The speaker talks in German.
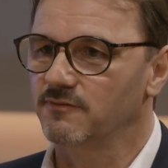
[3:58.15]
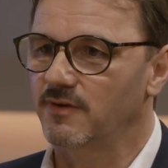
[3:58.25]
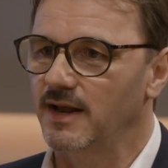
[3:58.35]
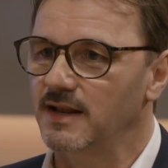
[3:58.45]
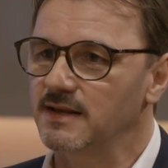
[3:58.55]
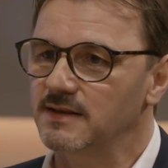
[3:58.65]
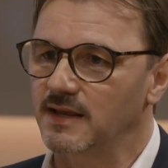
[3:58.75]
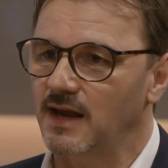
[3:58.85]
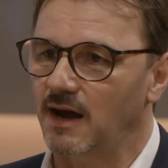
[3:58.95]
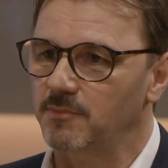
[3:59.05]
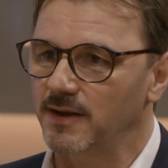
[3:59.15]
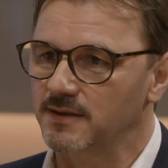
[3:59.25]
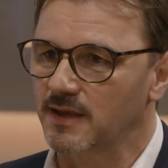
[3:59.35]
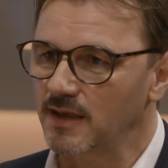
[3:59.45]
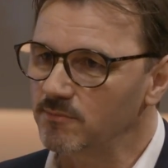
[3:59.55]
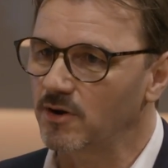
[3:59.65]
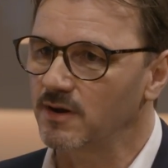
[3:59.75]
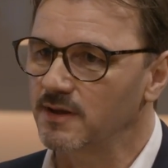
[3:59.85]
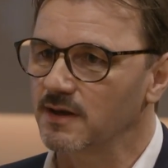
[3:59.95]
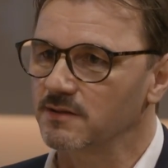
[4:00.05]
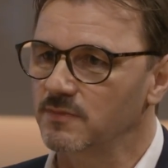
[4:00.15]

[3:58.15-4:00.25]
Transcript: weil die Arbeitgeber ihren